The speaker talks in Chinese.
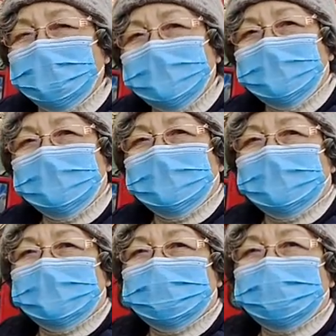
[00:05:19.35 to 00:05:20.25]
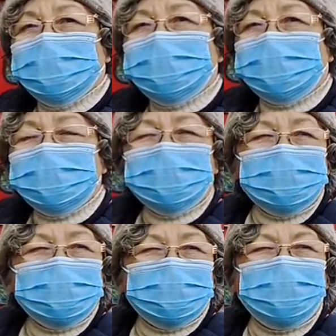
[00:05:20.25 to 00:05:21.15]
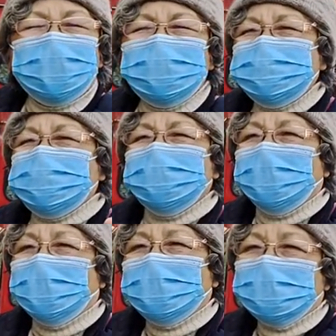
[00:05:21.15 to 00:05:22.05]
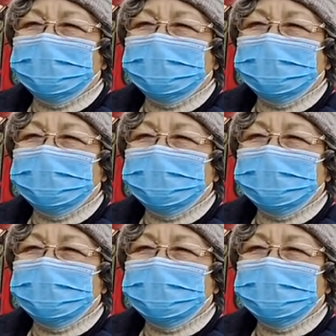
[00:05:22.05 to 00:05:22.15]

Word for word: 对，反正没那精力，